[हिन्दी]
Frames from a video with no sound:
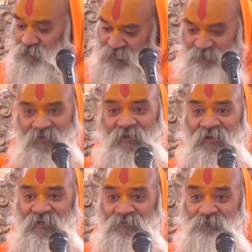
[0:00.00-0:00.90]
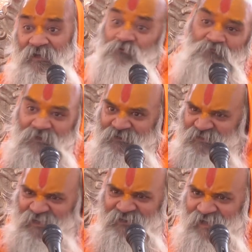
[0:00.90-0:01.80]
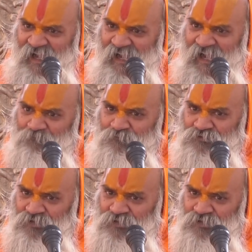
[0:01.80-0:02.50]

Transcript: और समाधान इसमें है तो मैंने दे ही दिया है आपको